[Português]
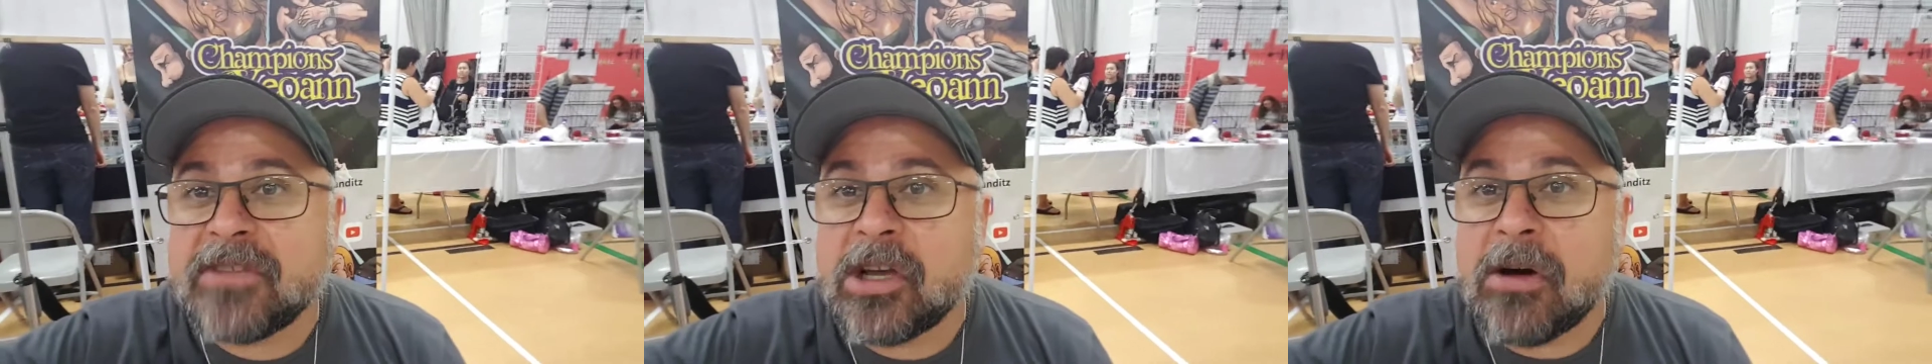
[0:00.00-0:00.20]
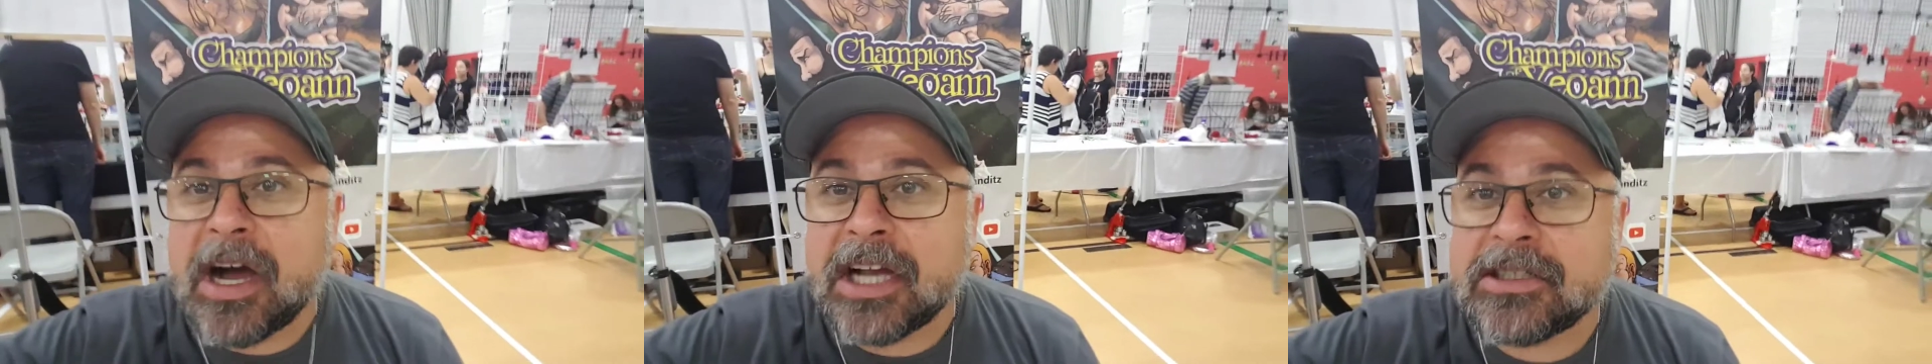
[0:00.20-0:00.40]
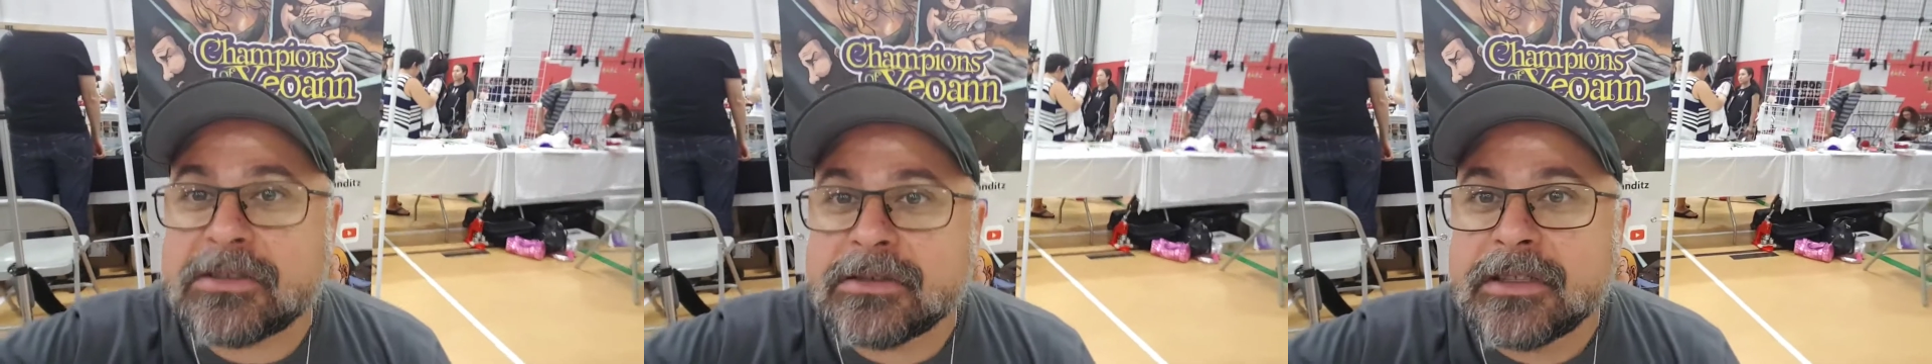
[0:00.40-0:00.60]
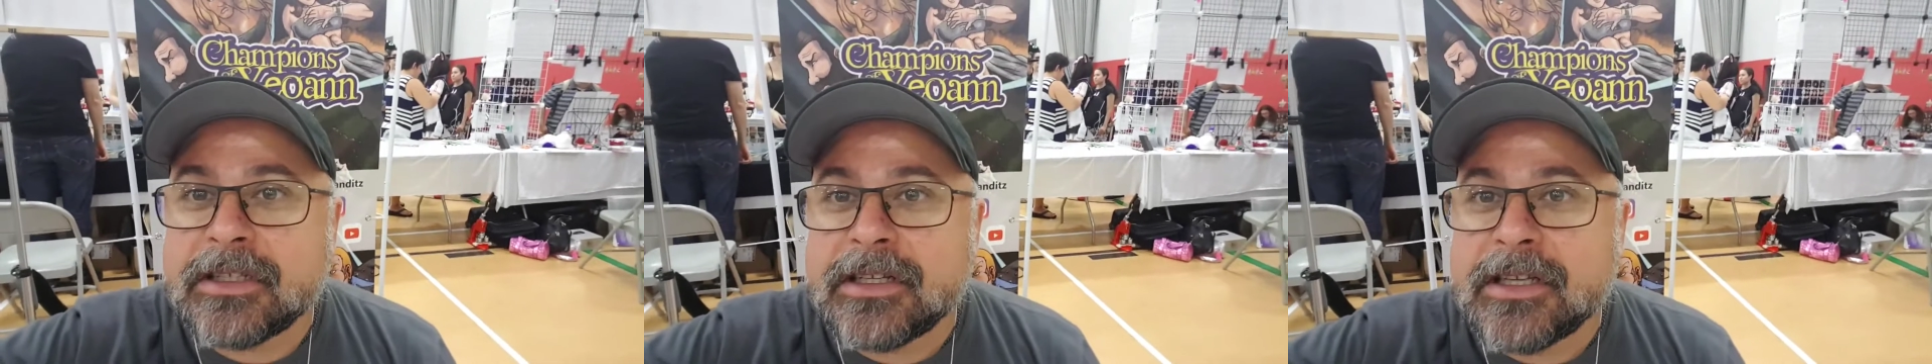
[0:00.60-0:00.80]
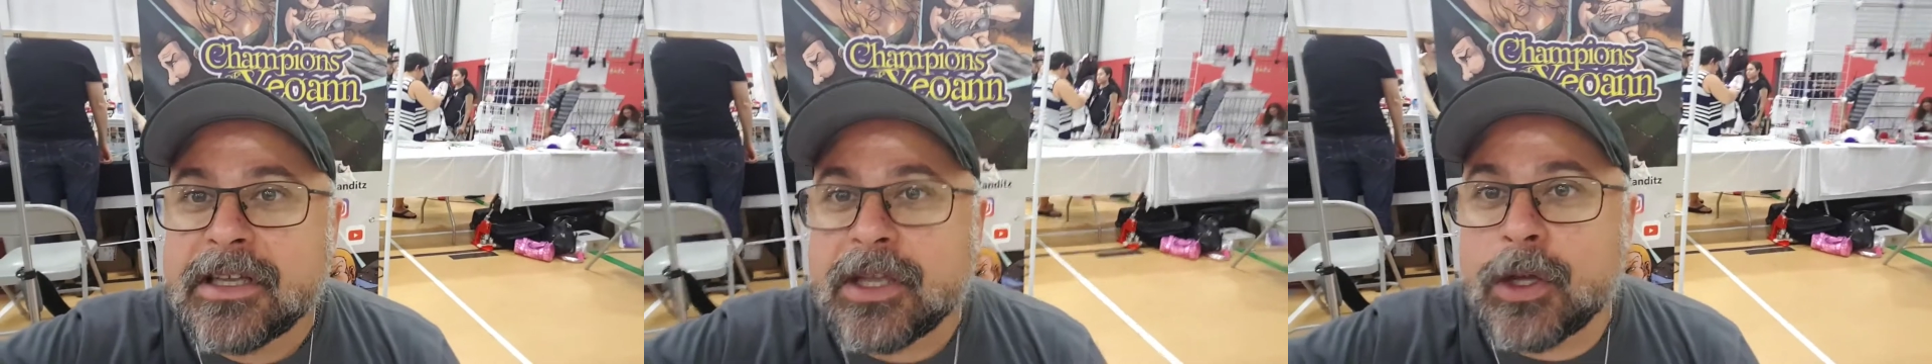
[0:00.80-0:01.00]
eu acho.
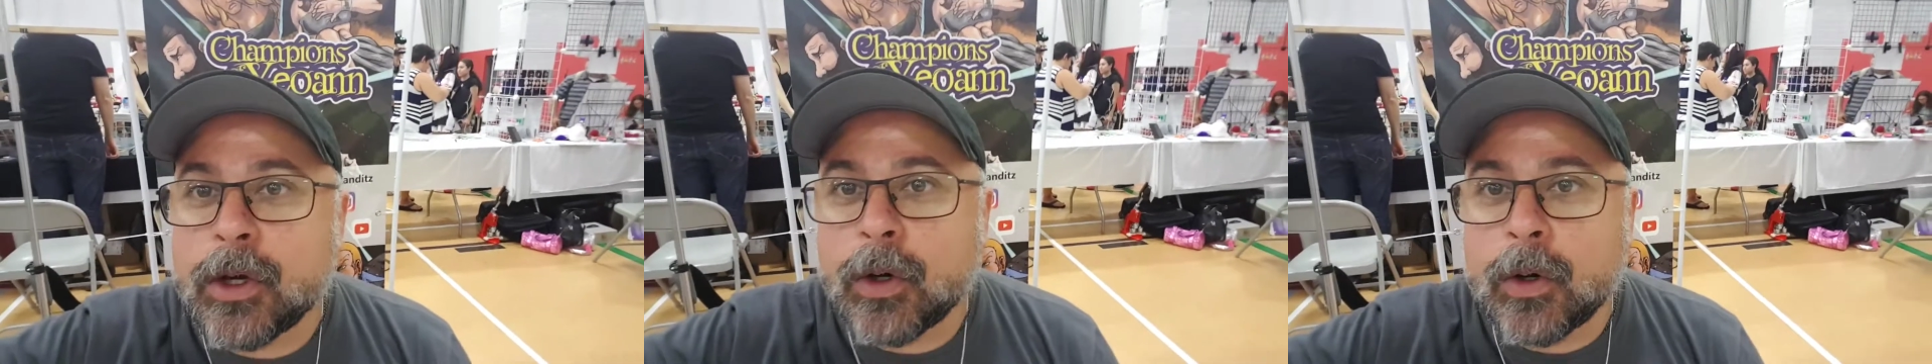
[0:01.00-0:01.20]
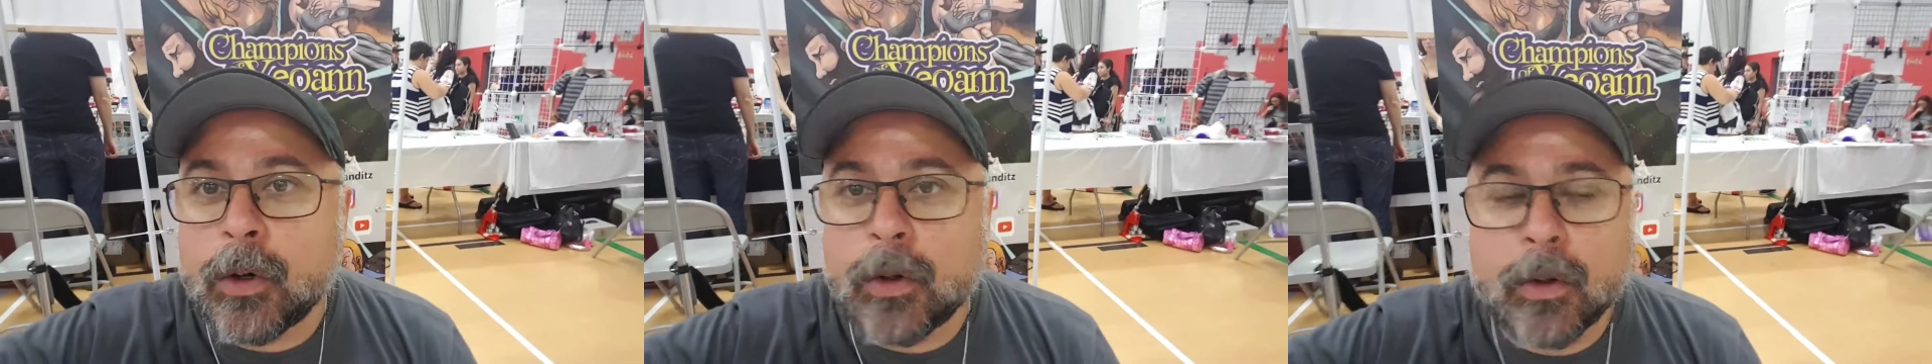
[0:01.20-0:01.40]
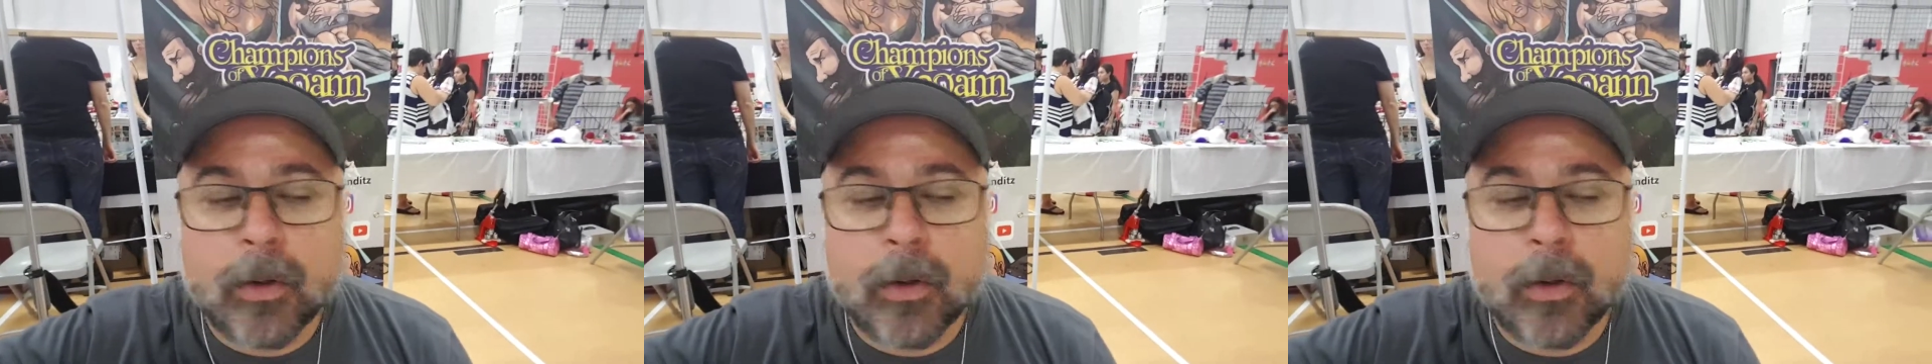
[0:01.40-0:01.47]
Eu